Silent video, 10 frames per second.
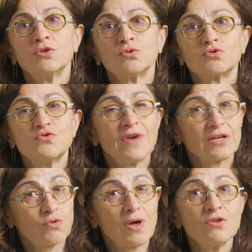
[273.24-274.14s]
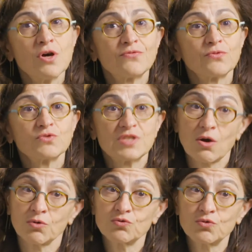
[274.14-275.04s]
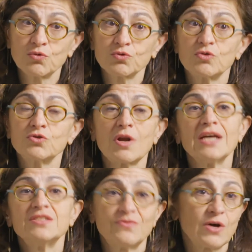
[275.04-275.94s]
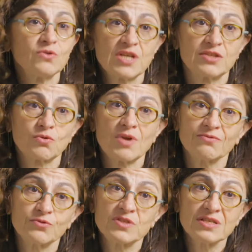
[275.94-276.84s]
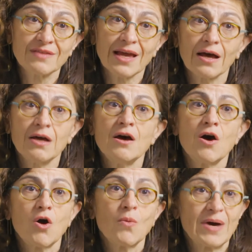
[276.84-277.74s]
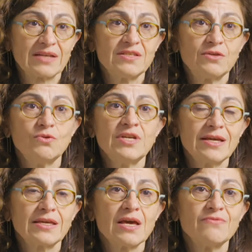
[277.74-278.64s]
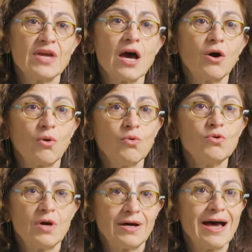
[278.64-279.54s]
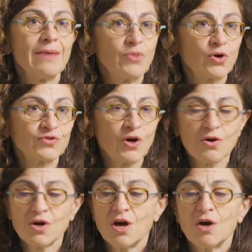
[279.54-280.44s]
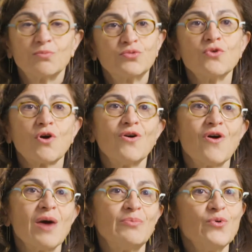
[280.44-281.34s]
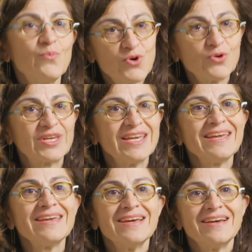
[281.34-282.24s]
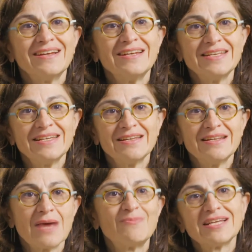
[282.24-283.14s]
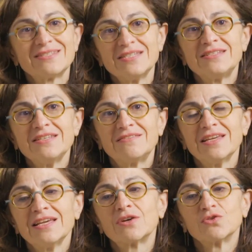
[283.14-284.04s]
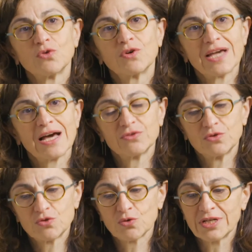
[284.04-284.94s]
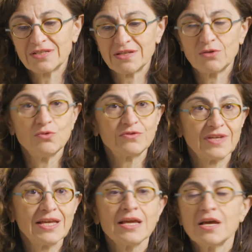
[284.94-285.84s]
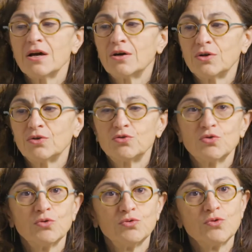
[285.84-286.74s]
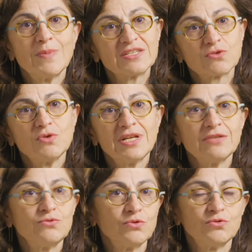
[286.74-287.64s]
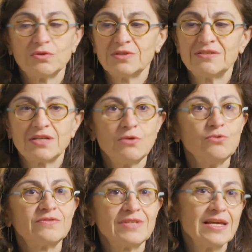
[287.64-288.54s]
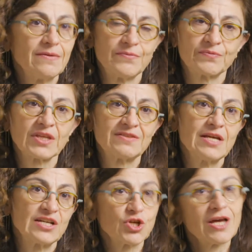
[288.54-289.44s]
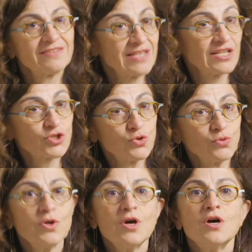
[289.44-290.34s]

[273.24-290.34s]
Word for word: Donc Suvar 3.9, on s'est rendu compte dans la différenciation lymphocytaire en particulier, qui avait un rôle important pour euh, un peu bloquer les, la plasticité, quand on regarde sur les cellules T, de, basculer des cellules T, TH1 à TH2.